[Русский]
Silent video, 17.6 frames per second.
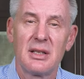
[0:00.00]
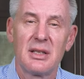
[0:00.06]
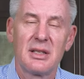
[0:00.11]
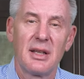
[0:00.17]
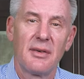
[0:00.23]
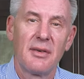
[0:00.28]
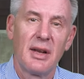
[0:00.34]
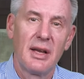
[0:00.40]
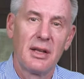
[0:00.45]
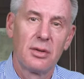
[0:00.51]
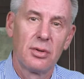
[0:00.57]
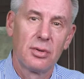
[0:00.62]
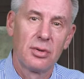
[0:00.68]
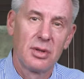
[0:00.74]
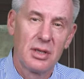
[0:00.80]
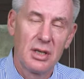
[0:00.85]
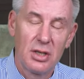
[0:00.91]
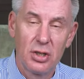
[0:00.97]
составляет
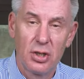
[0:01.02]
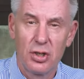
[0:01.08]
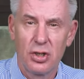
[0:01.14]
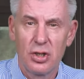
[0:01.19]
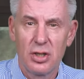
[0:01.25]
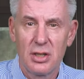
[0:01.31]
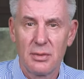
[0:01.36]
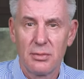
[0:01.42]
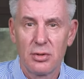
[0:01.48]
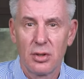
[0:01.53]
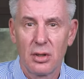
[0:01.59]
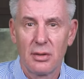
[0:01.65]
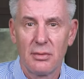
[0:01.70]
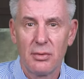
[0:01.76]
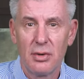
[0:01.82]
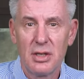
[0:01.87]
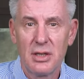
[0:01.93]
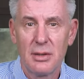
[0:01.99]
тут
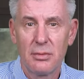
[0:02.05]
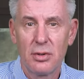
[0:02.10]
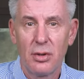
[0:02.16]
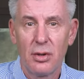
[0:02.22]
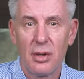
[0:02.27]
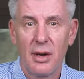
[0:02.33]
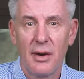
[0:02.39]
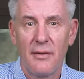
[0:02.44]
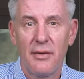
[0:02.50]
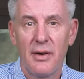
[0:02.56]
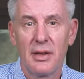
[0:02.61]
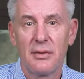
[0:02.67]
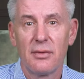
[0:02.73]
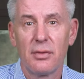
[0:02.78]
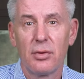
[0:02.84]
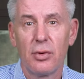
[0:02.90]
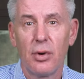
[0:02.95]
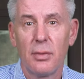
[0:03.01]
1708 долларов, а
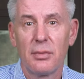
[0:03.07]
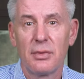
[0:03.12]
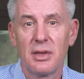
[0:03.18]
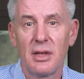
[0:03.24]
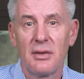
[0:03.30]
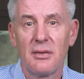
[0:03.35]
двухкомнатной